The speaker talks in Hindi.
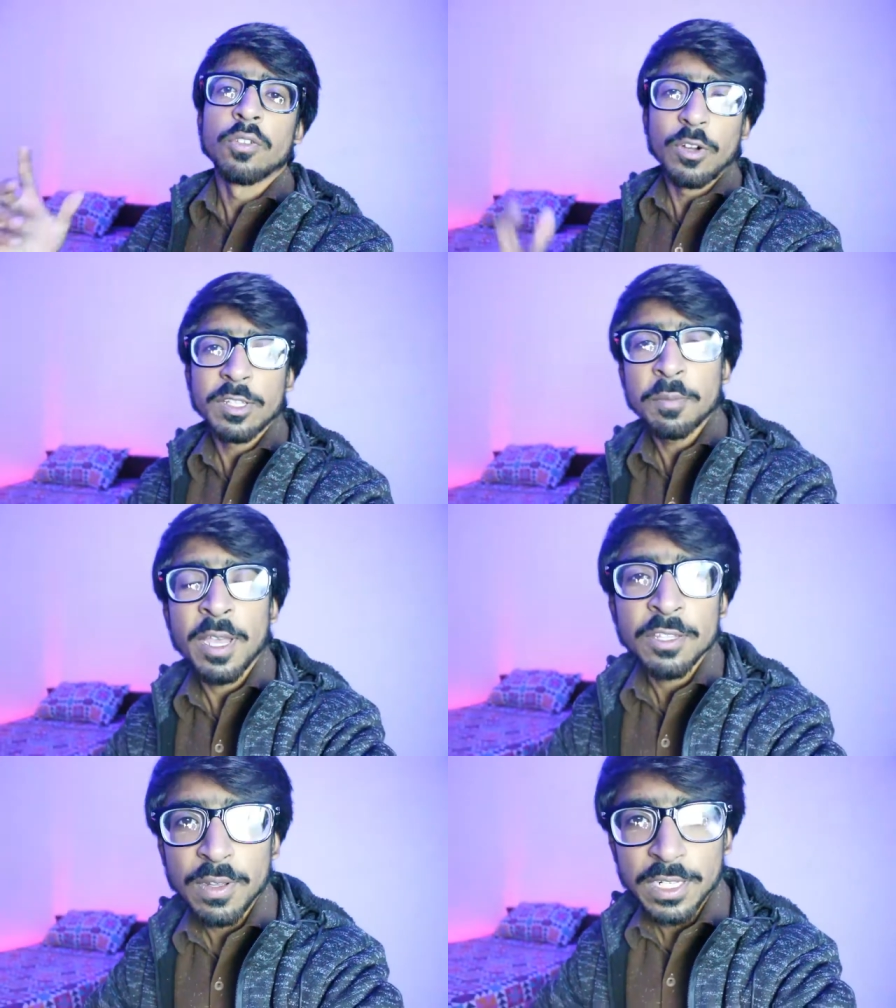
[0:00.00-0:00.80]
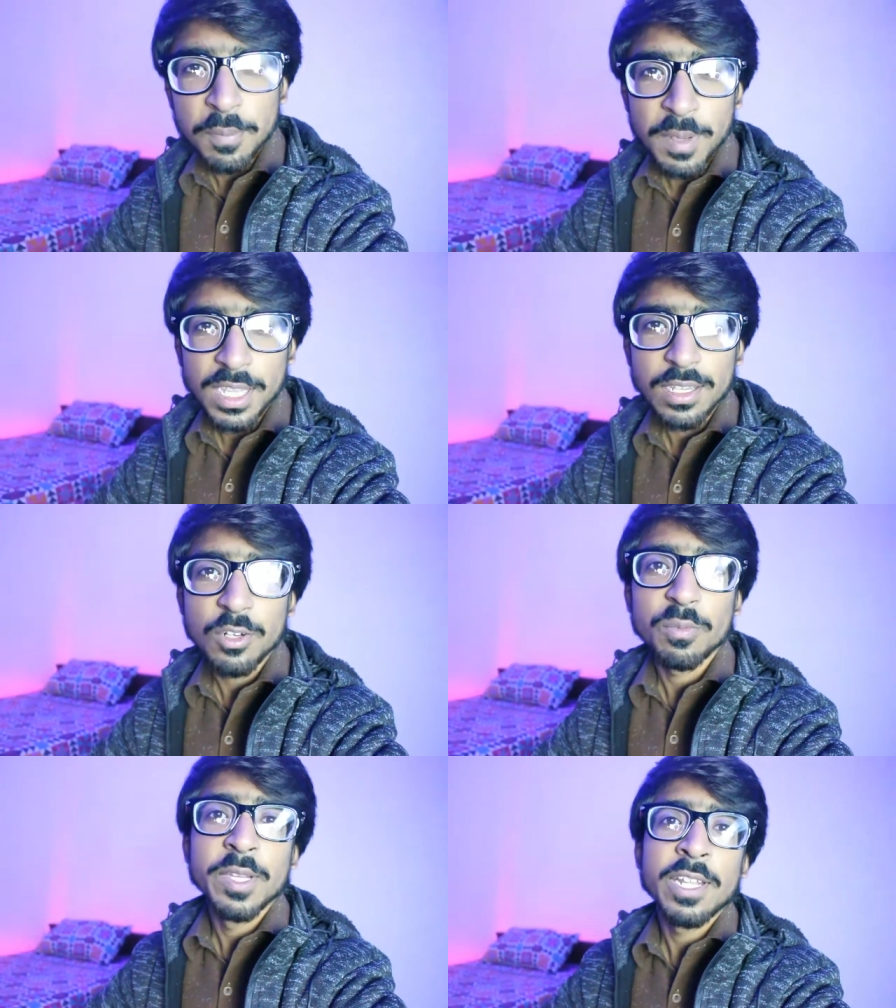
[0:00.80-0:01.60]
व्हाट्सअप गाइज वेलकम बैक
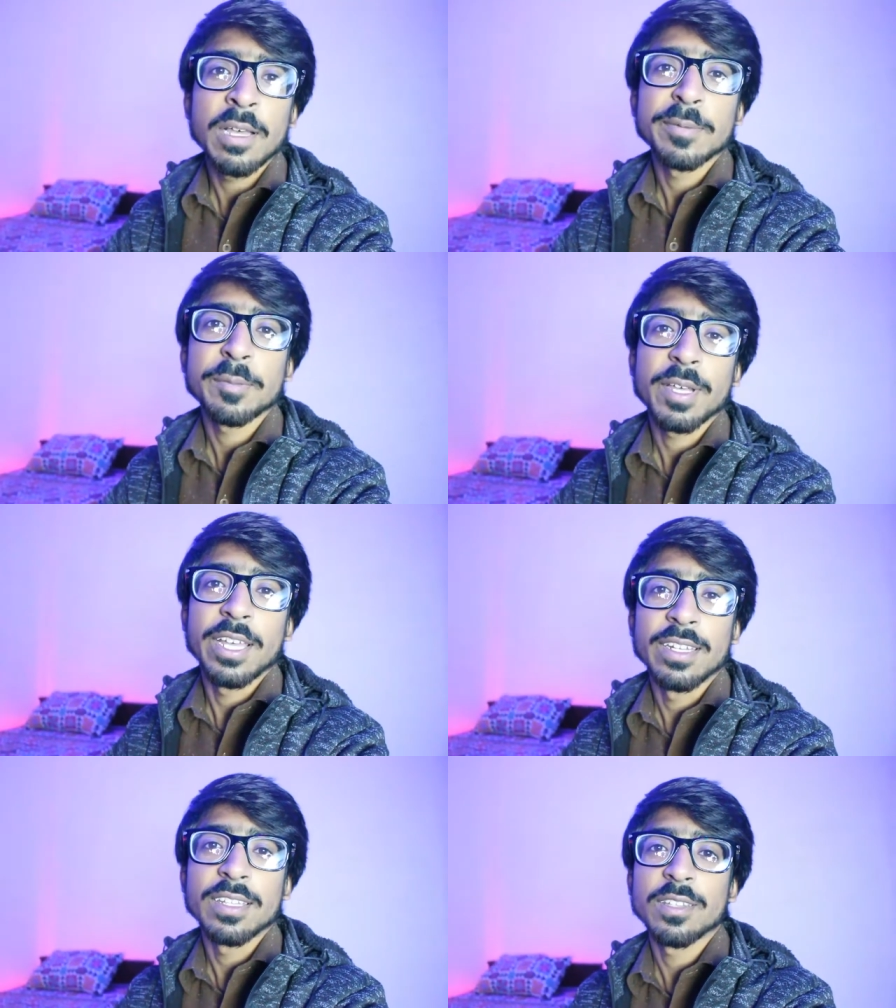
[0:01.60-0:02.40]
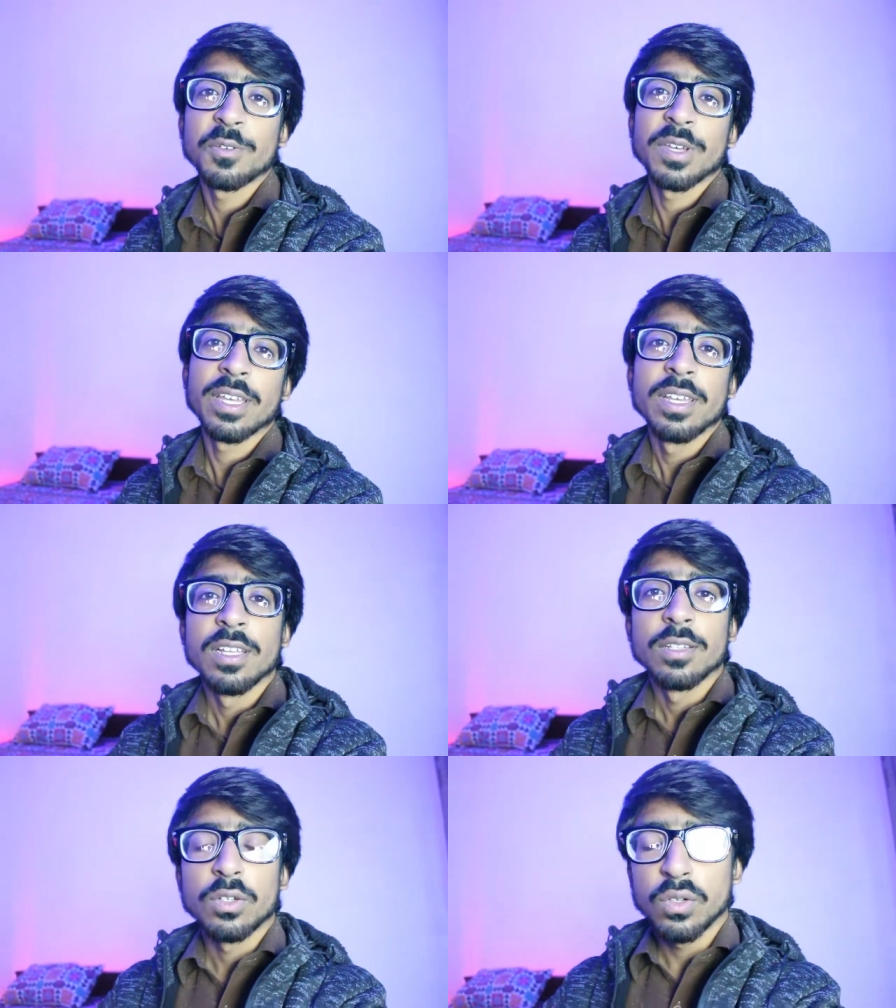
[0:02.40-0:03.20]
यार उम्मीद है आप सब खैरियत से होंगे
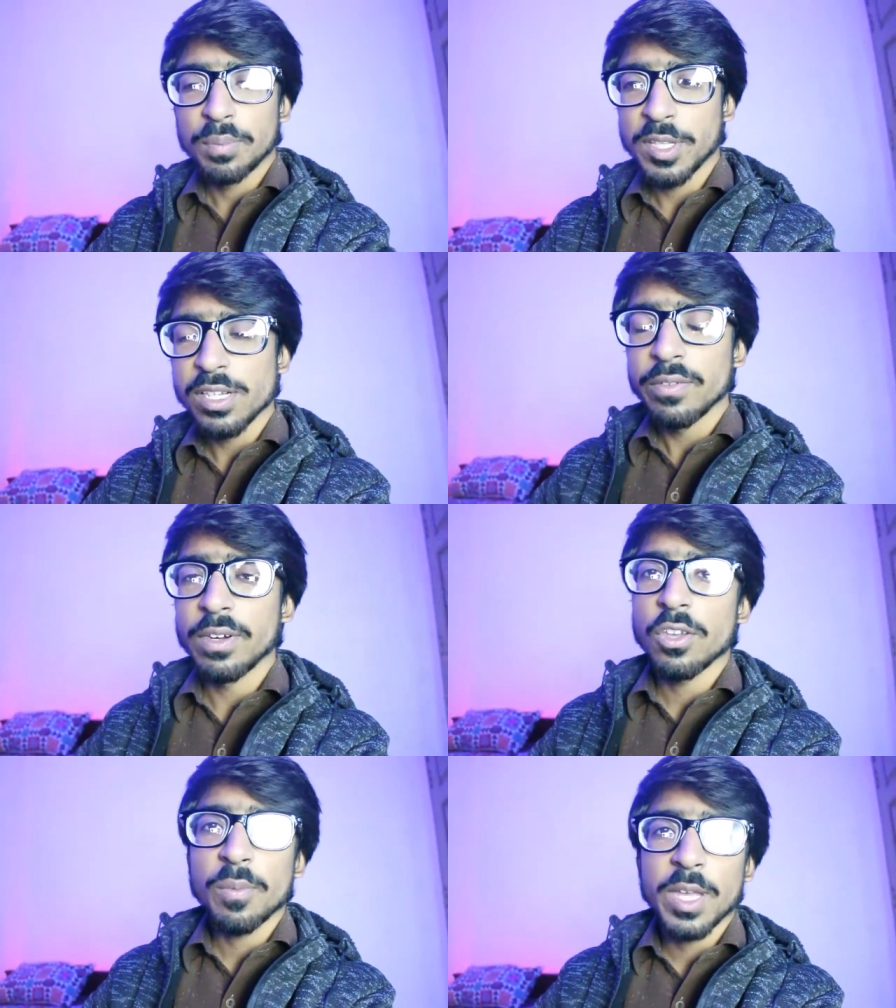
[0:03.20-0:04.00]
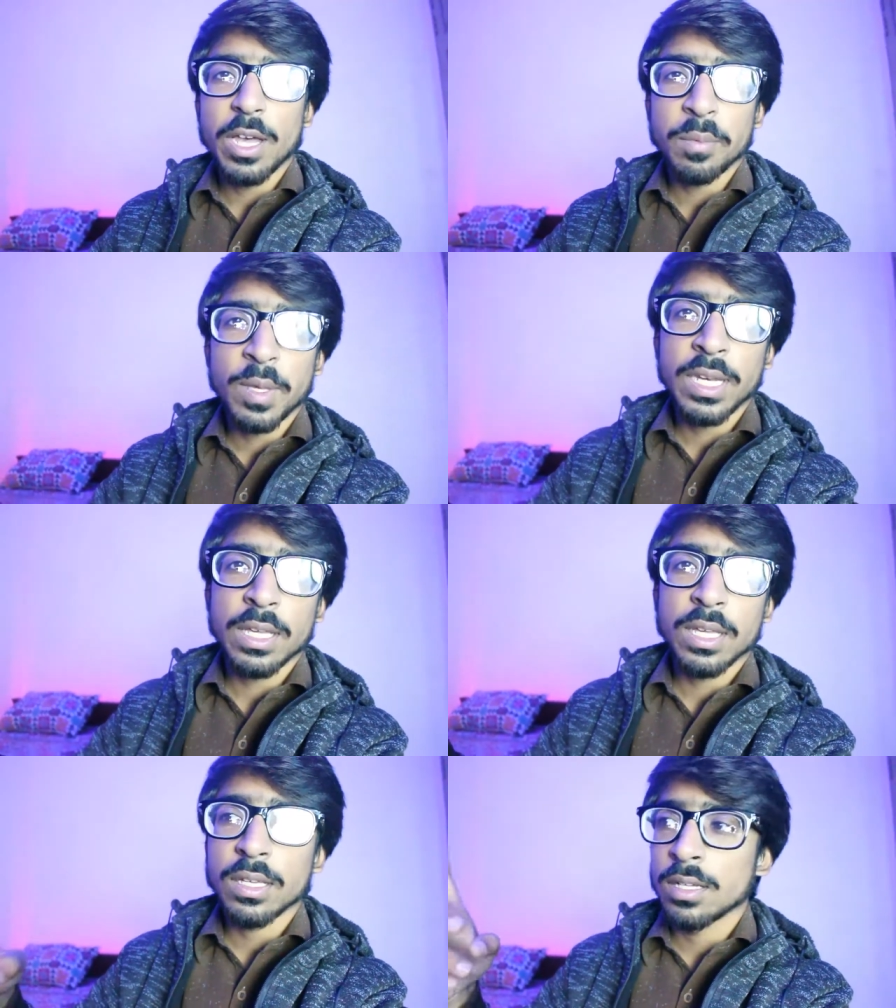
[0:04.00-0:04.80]
तो पिछली वीडियो में यार मैंने